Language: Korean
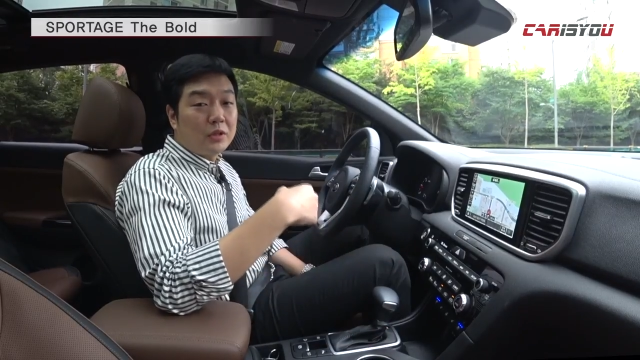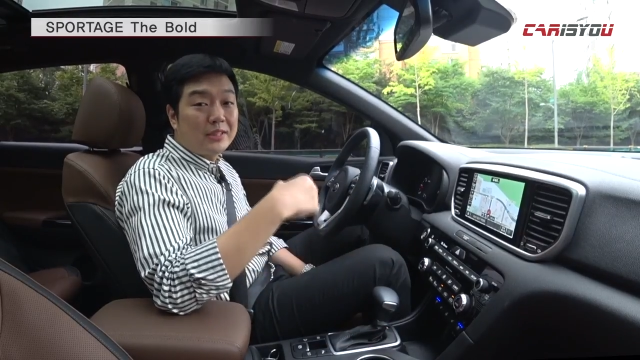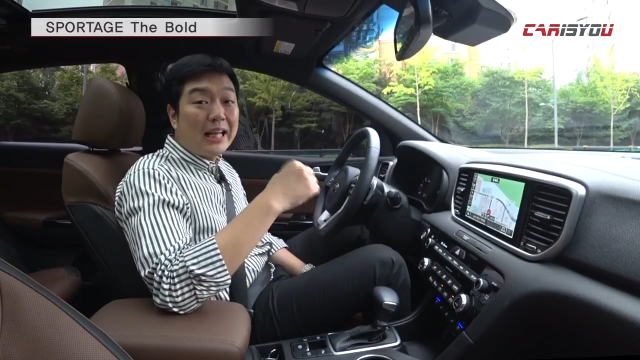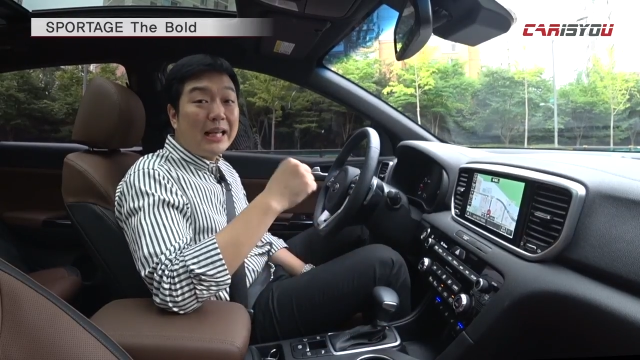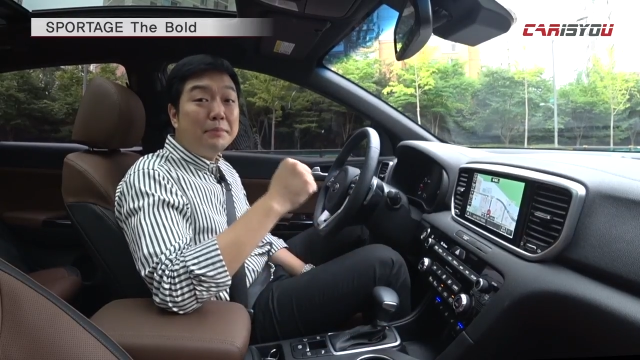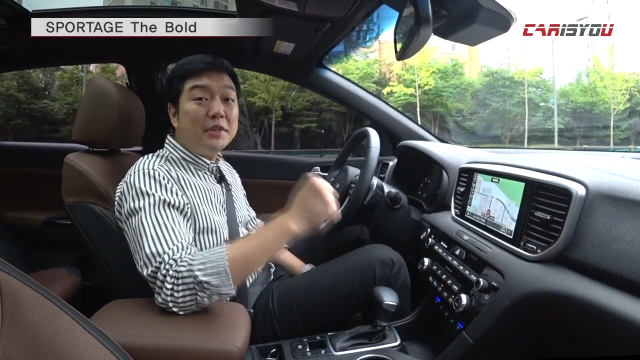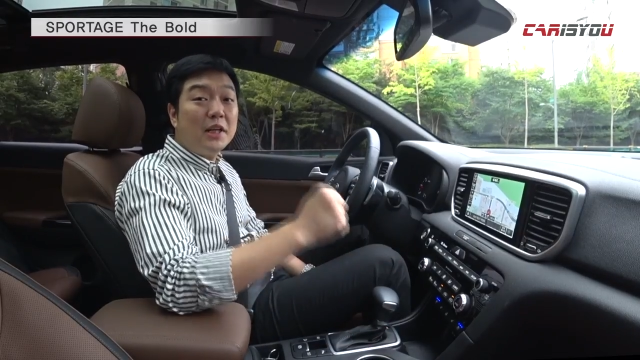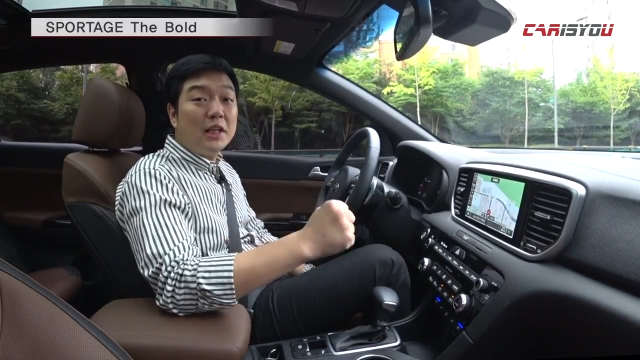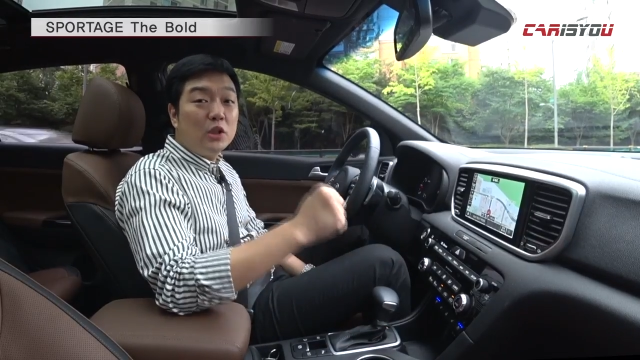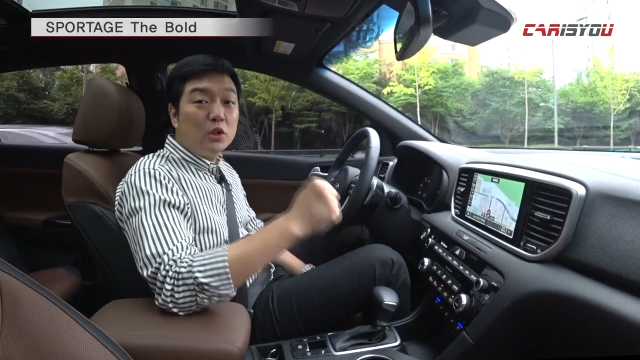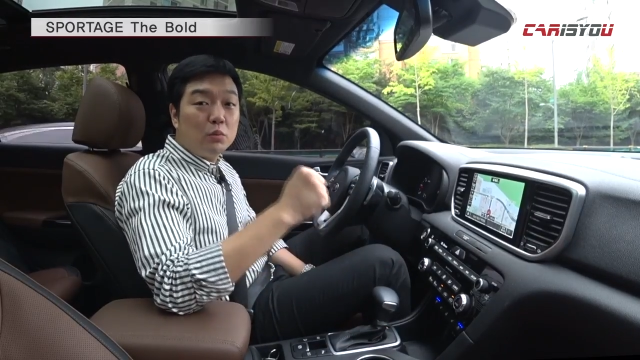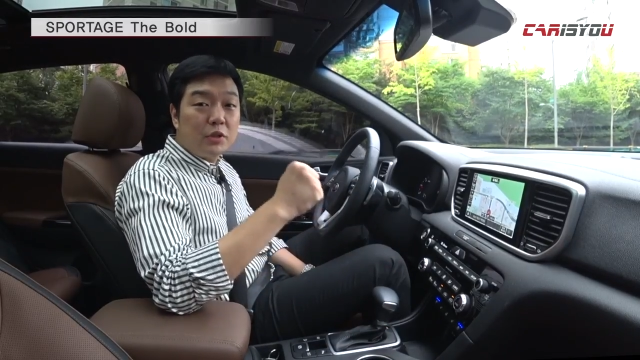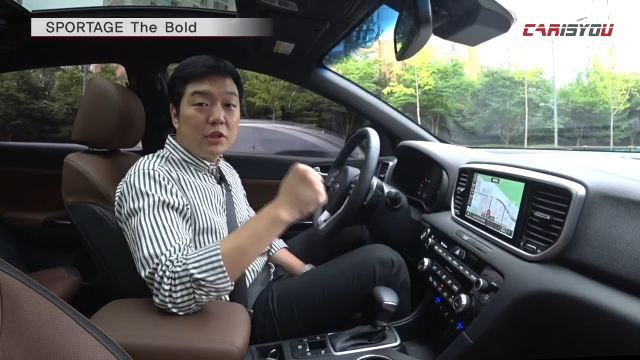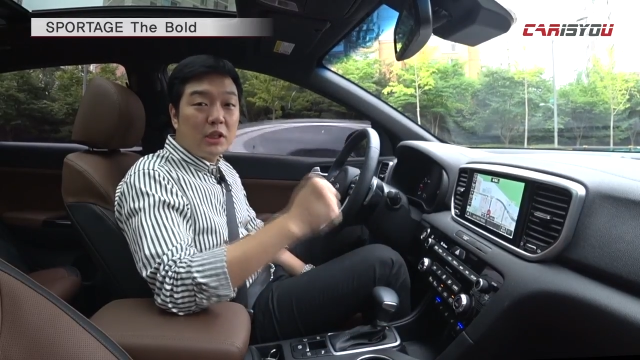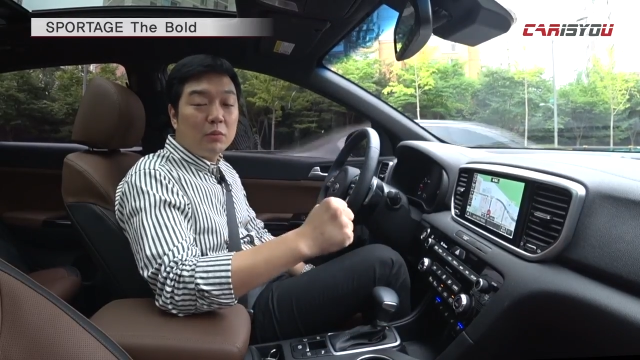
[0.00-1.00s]
짜임새 있는
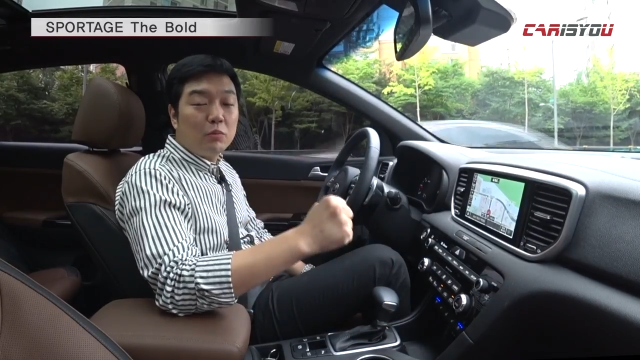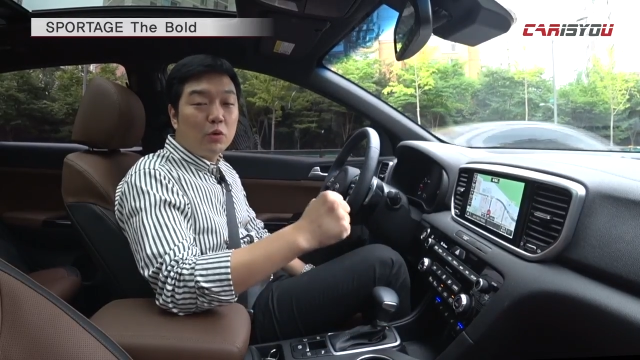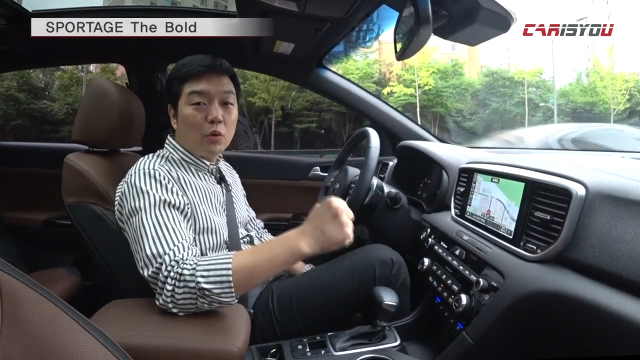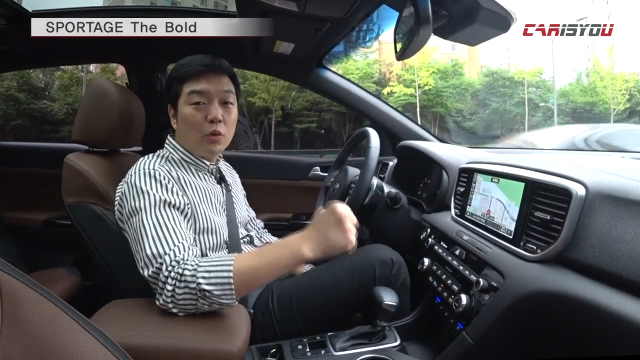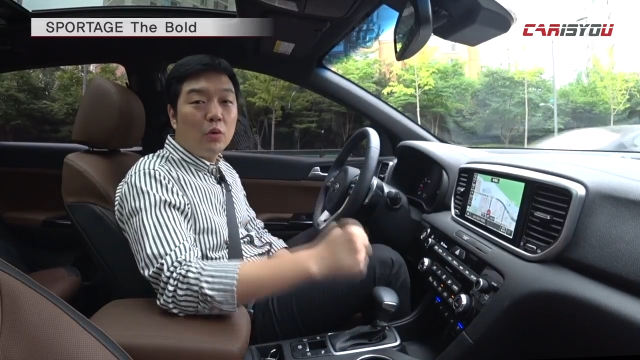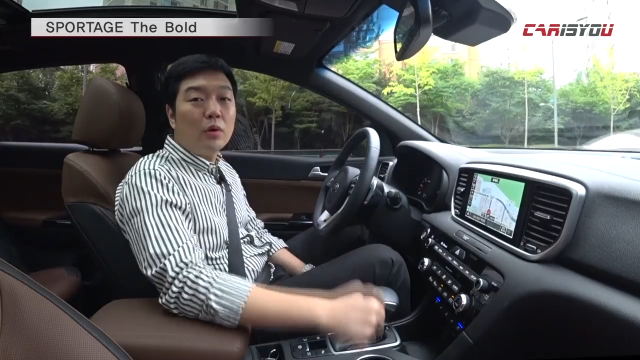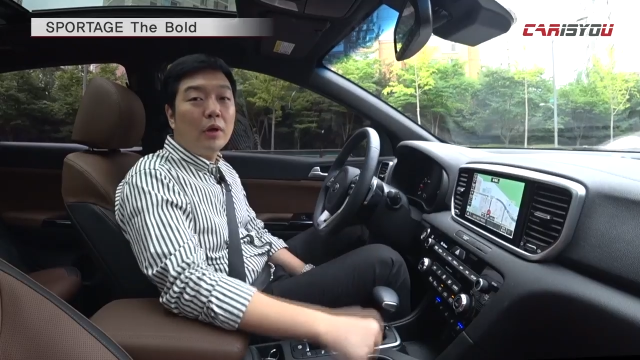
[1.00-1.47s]
움직임으로